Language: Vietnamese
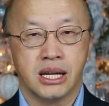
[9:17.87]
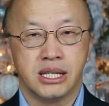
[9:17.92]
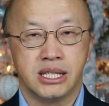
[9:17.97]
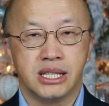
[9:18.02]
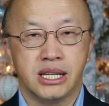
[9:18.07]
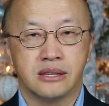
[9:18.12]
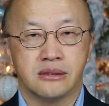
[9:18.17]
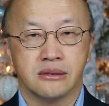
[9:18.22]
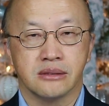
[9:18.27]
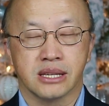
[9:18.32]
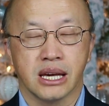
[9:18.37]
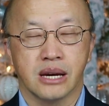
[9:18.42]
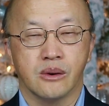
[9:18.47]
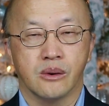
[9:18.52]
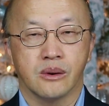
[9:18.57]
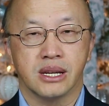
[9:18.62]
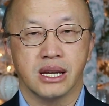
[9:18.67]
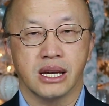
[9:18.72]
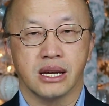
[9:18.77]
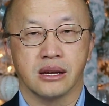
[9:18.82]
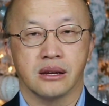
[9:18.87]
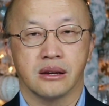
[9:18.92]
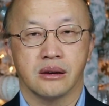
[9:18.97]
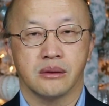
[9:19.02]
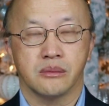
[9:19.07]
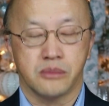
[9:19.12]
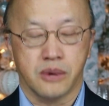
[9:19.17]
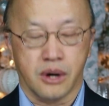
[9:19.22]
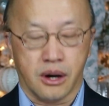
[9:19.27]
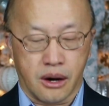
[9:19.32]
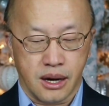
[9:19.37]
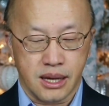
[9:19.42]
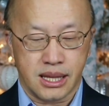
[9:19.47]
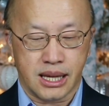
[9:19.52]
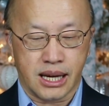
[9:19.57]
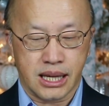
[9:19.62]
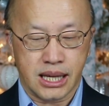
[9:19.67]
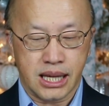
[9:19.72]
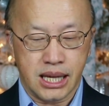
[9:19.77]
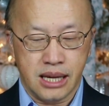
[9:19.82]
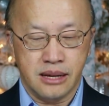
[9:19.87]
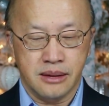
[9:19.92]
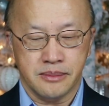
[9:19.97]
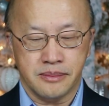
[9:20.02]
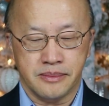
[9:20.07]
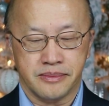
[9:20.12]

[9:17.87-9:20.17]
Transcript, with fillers: chỉ từ cái ổn định mà ai dạng ít